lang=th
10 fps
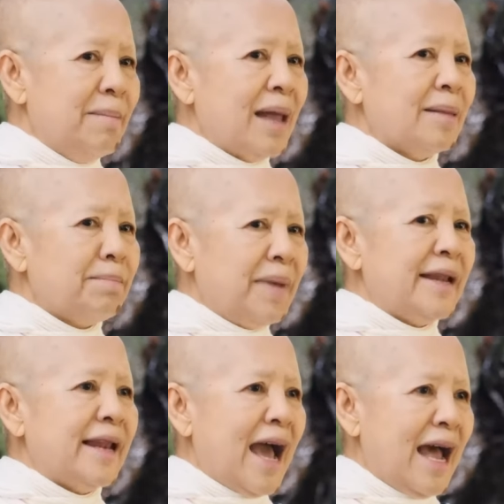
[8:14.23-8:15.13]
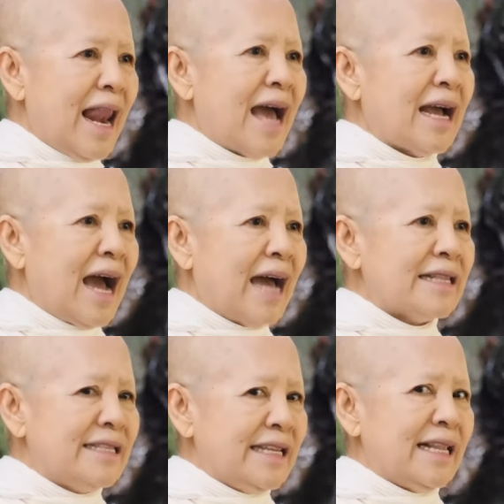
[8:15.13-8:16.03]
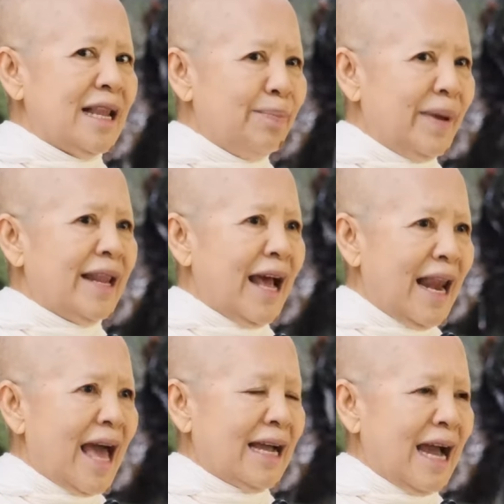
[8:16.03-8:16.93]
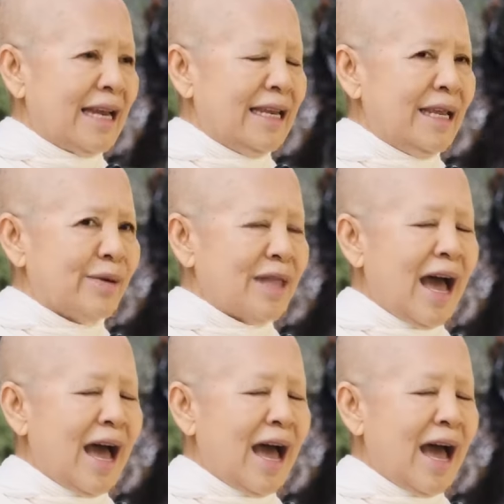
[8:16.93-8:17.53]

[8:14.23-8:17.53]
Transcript: มันเป็นอารักขาจิตและเป็นอารักขาเดียว